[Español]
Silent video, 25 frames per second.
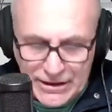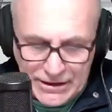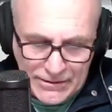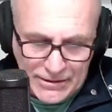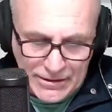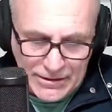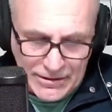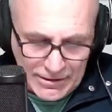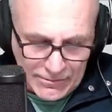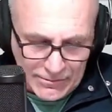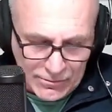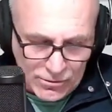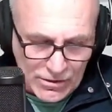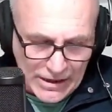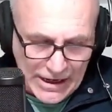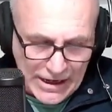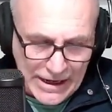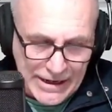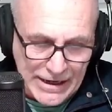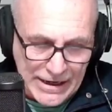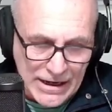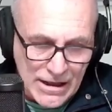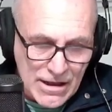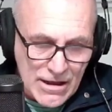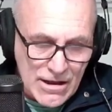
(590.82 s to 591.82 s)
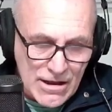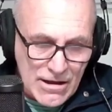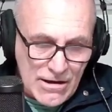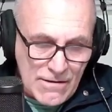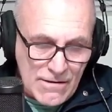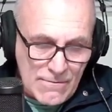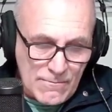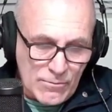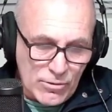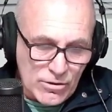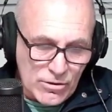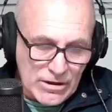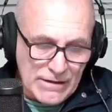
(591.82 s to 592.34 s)
de, buscar,
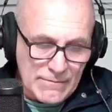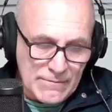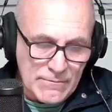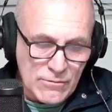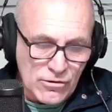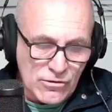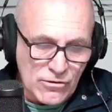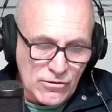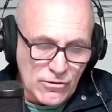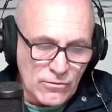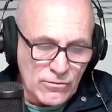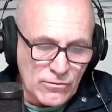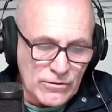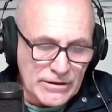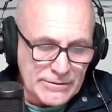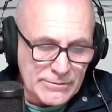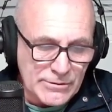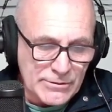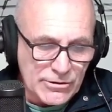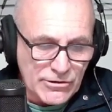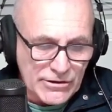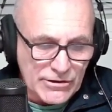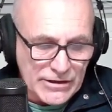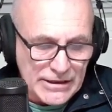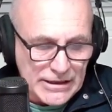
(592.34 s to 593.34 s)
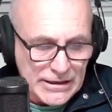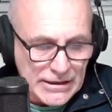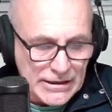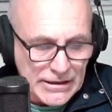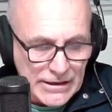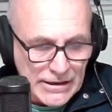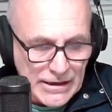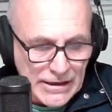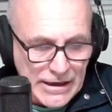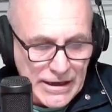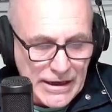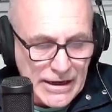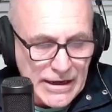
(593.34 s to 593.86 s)
buscamos un libro
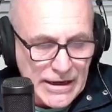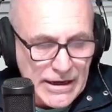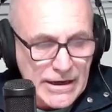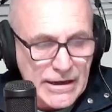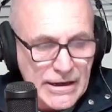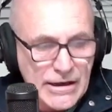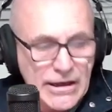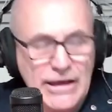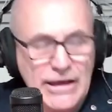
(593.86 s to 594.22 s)
de